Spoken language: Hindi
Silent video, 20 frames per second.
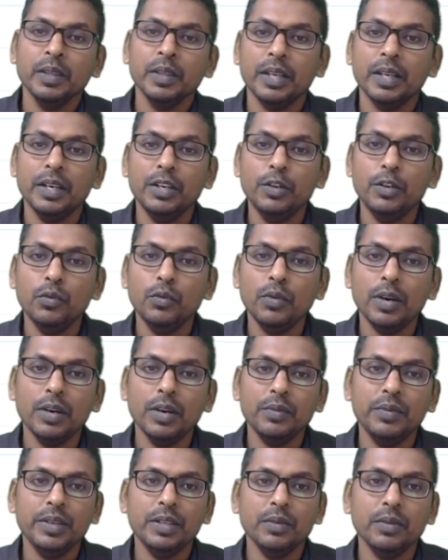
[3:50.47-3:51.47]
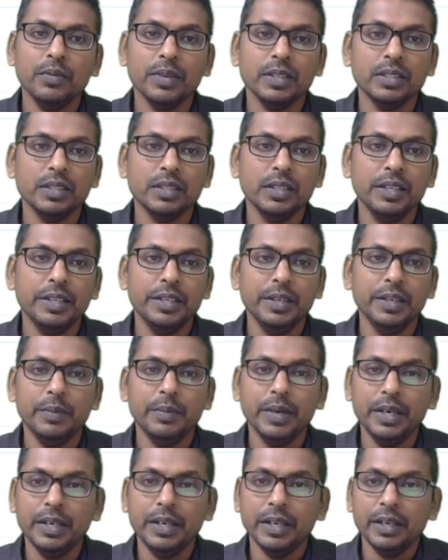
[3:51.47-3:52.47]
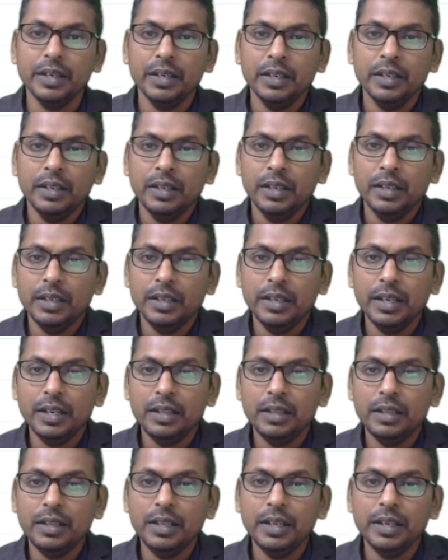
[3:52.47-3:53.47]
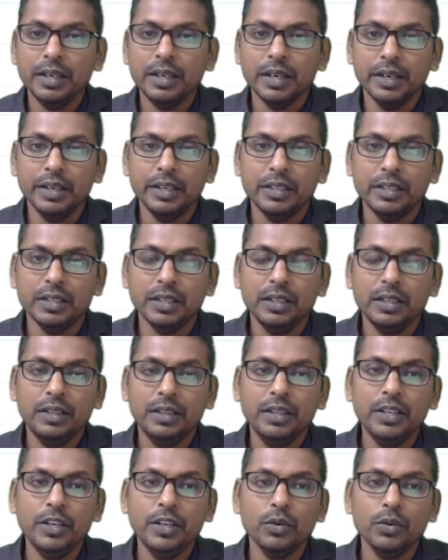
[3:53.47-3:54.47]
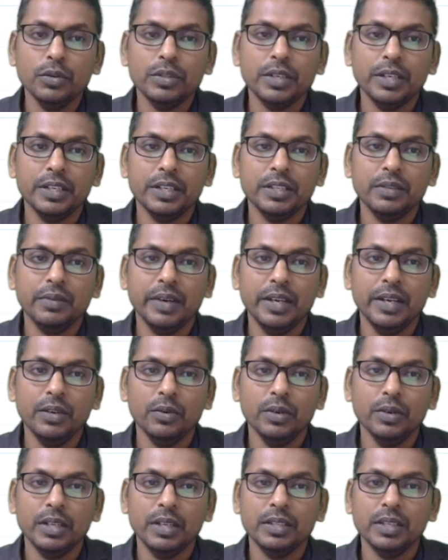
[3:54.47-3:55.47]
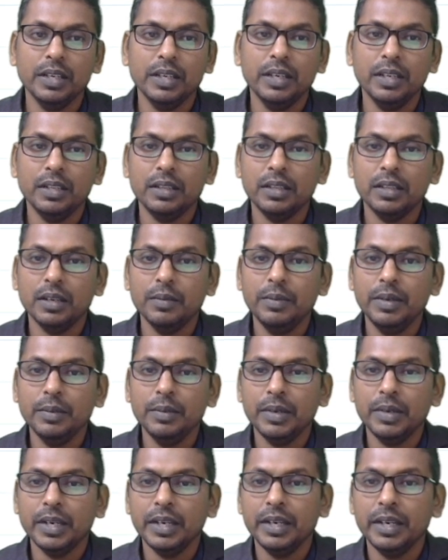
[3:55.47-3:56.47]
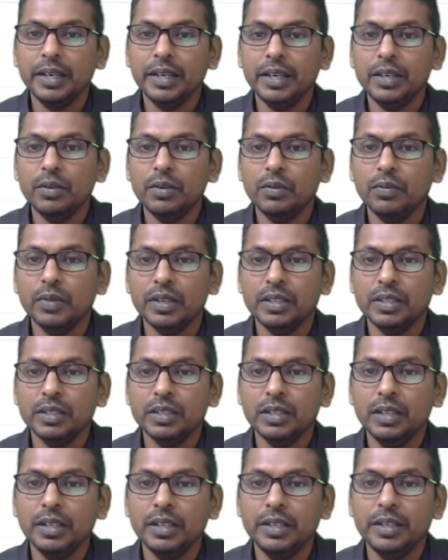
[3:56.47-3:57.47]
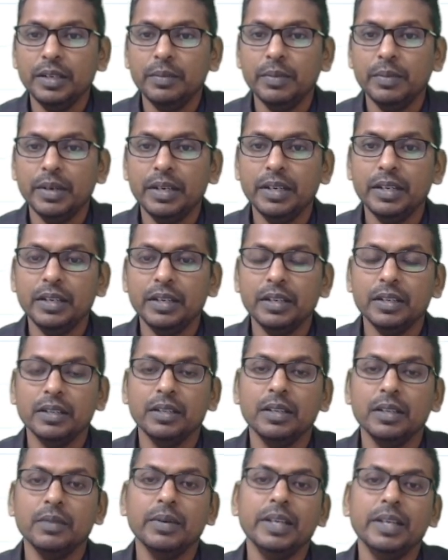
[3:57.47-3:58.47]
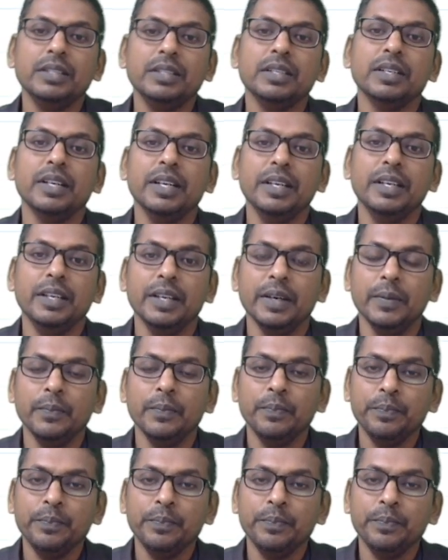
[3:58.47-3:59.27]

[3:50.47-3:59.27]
then यू आर वी the functionally dependent ये तीन कंडीशन तीनों सेटिस्फाई होना चाहिए तभी हम कहेंगे कि वो फंक्शनली डिपेंडेंट अदरवाइज नहीं है